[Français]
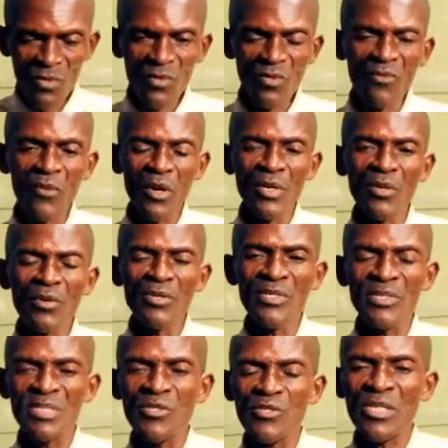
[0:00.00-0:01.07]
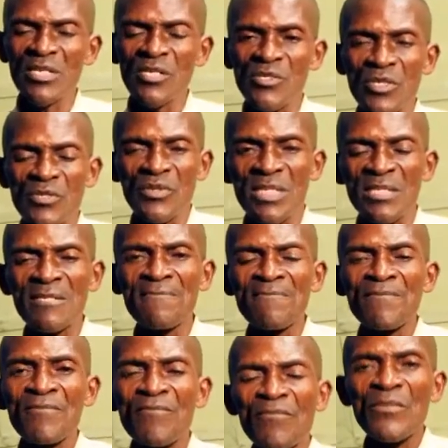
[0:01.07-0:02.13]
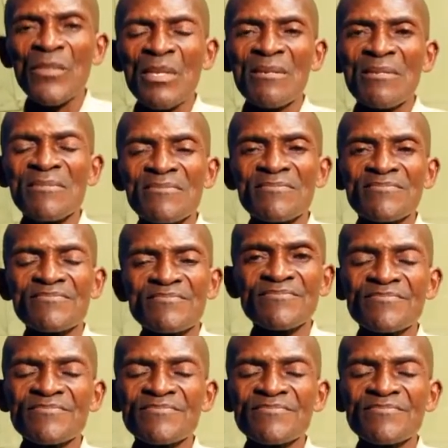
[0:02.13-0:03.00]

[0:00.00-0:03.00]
nous voyons ici chez les Jésus. Euh, pour conclure, un euh, message